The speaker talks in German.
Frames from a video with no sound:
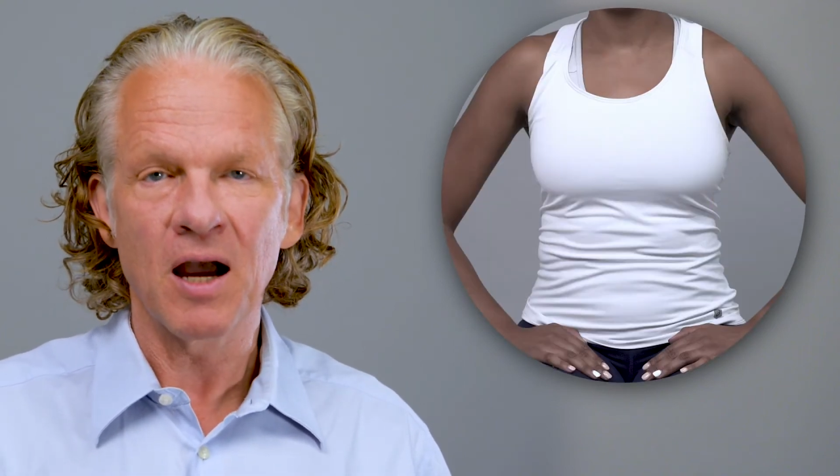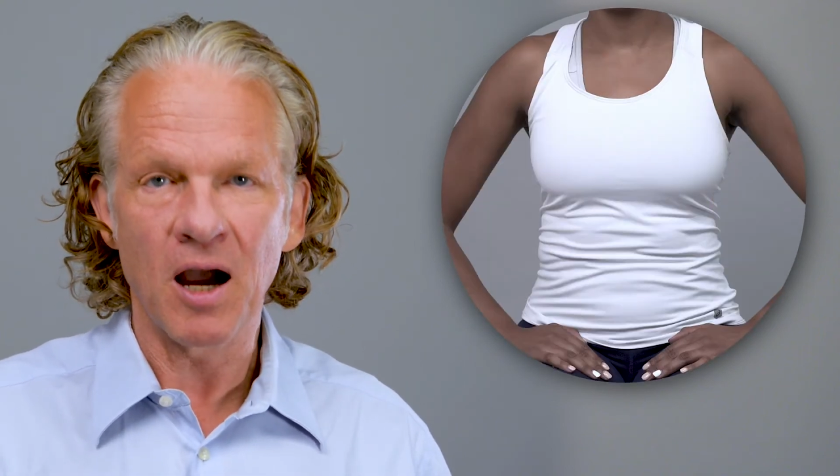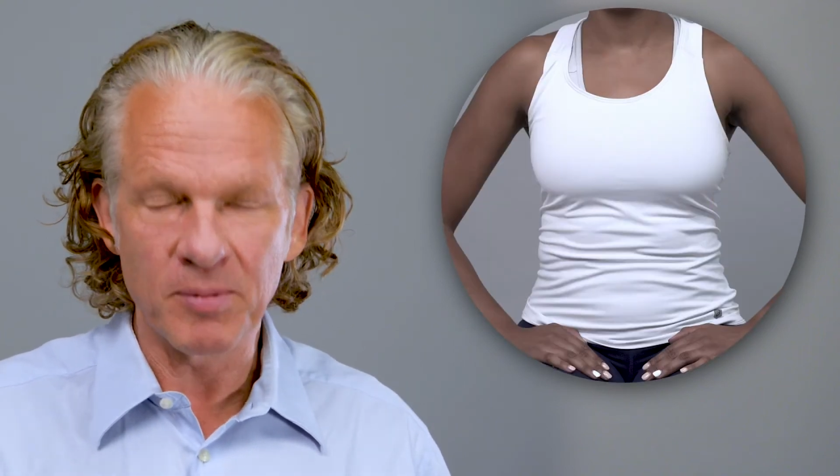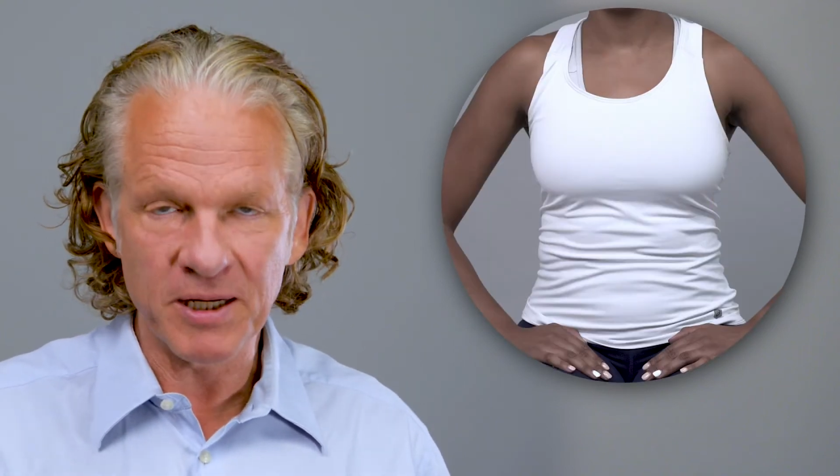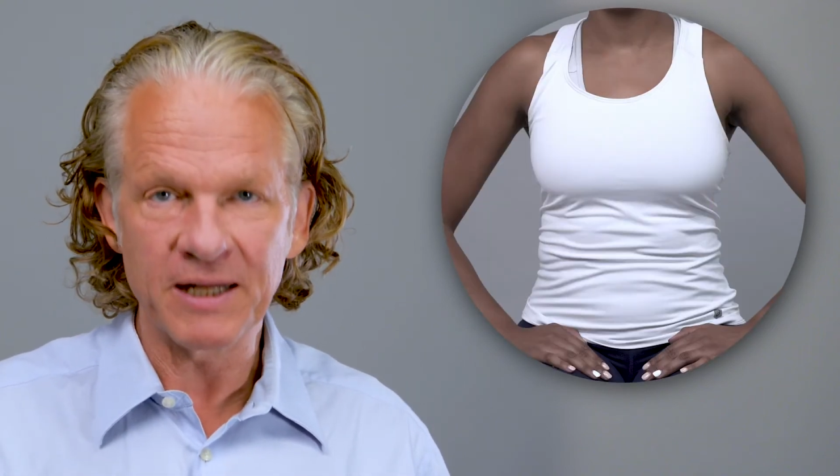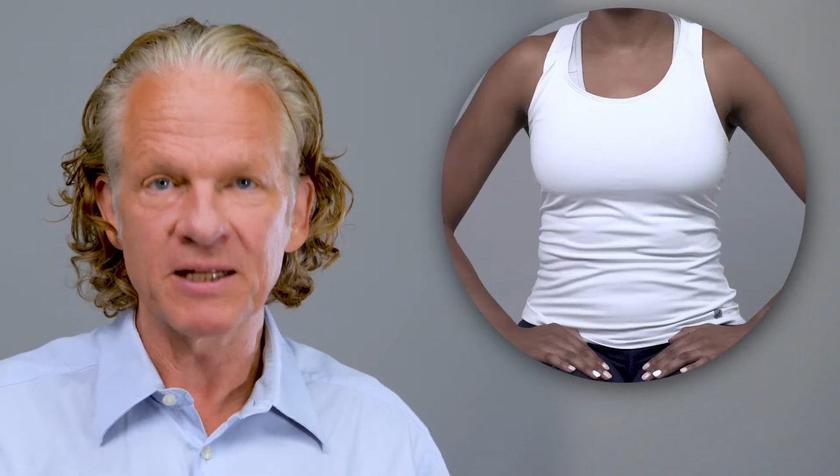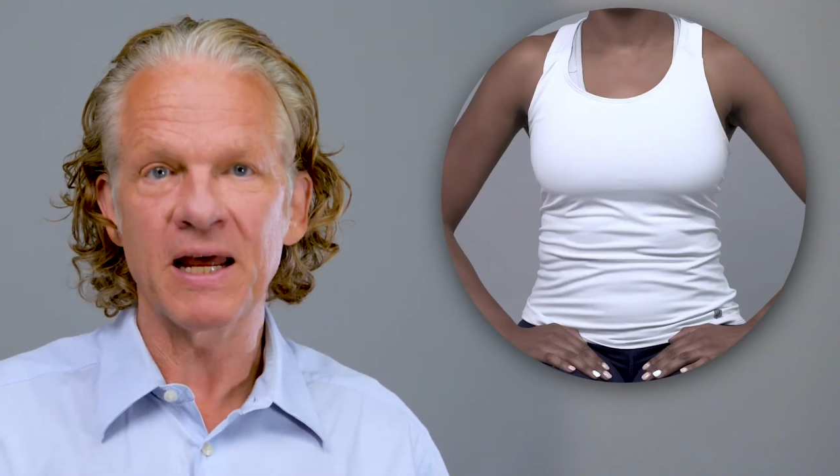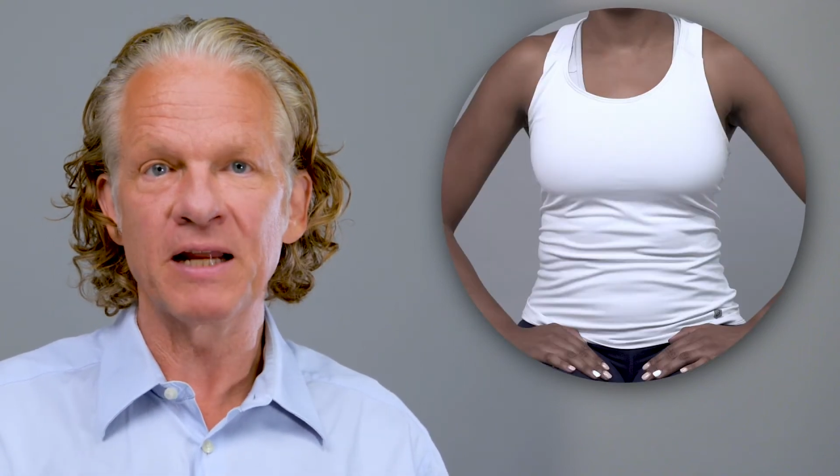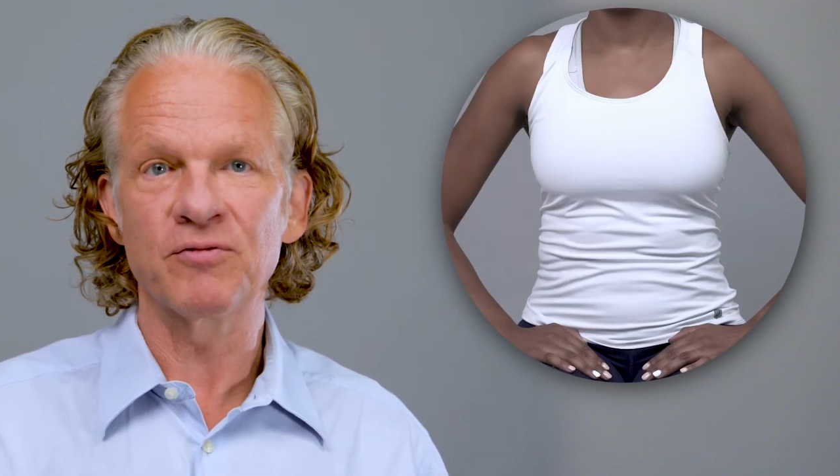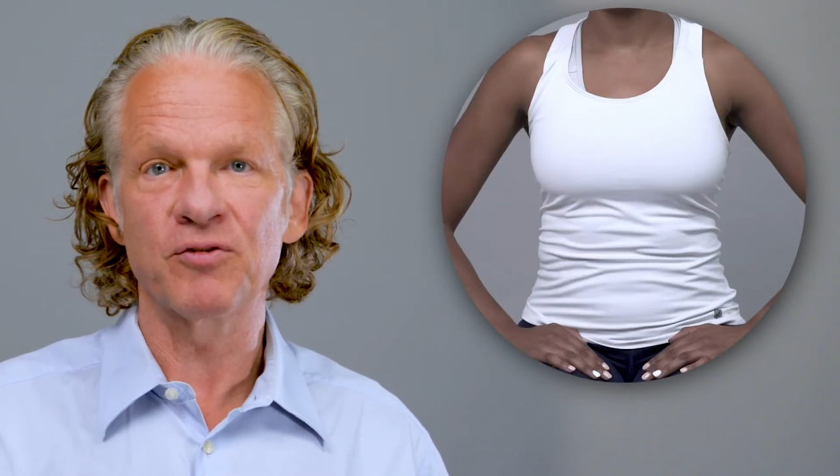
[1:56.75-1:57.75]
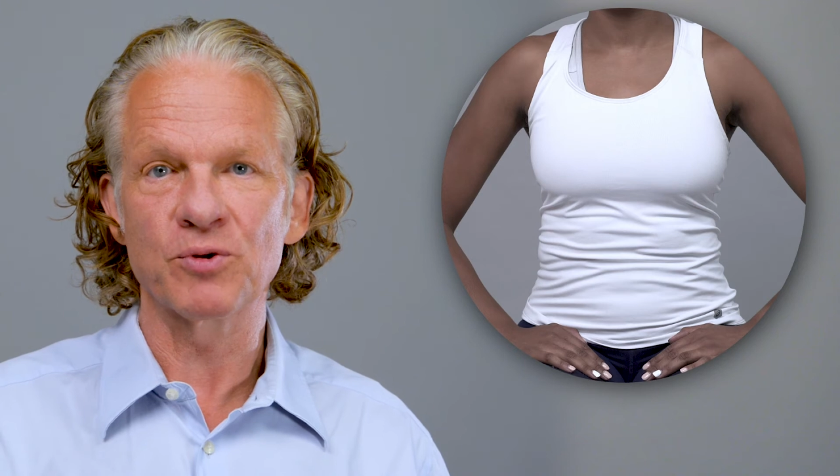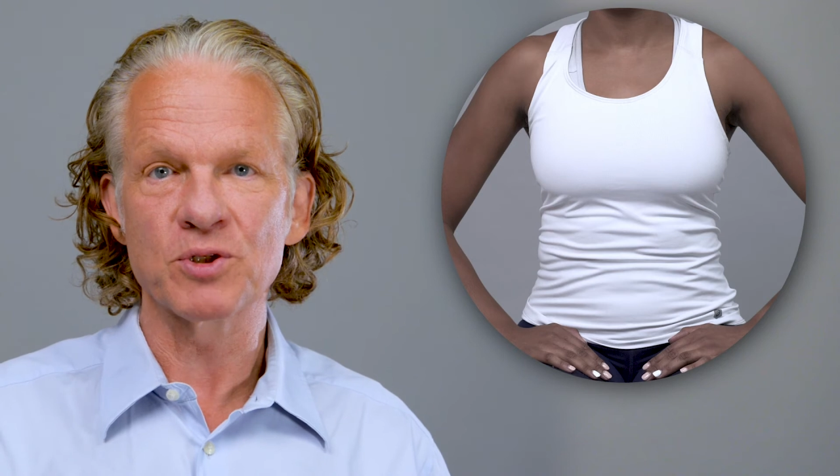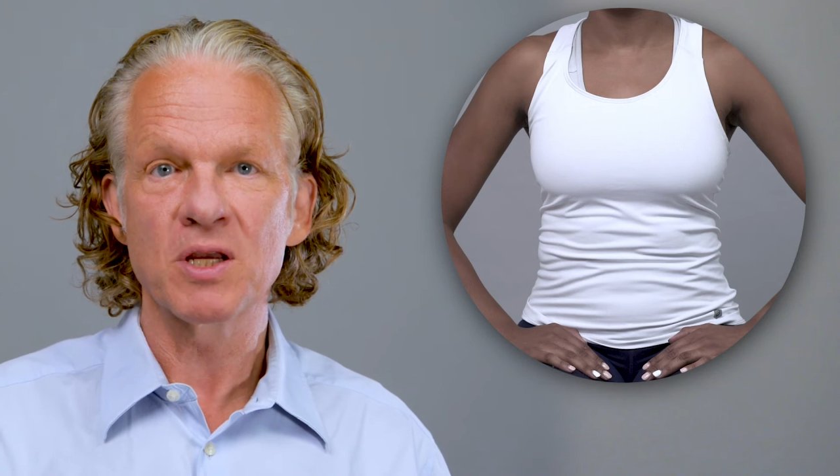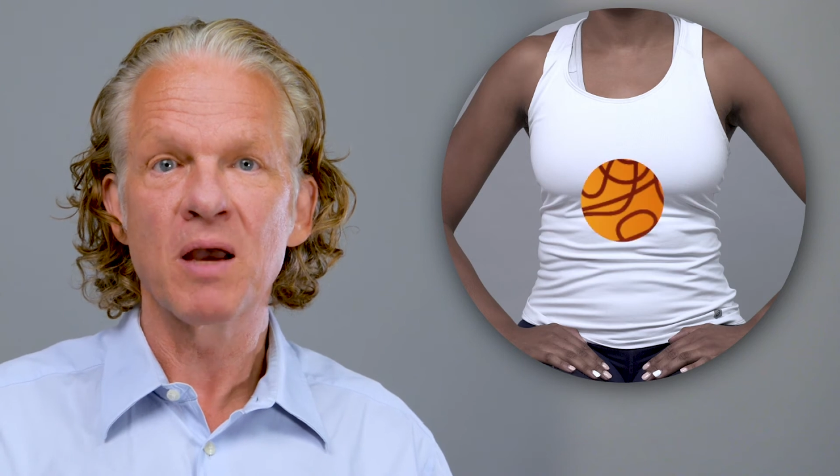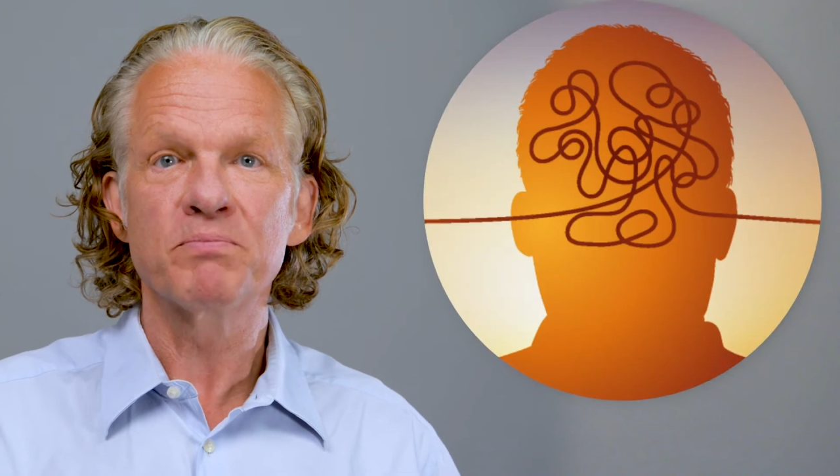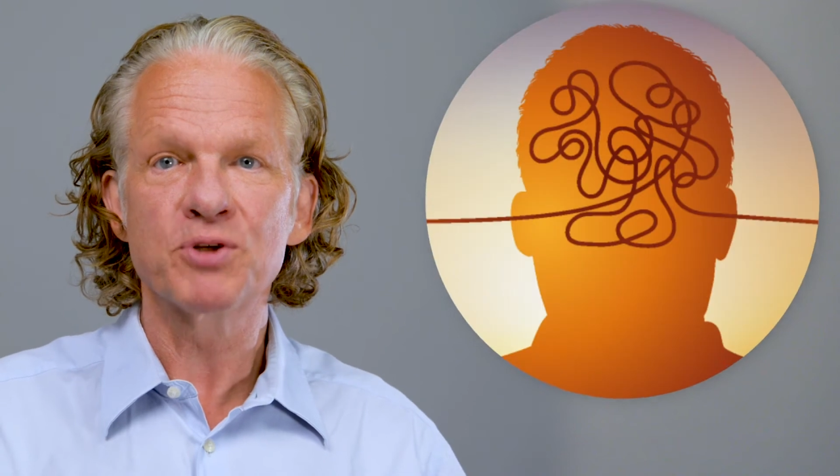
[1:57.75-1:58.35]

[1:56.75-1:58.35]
haben einen Einfluss.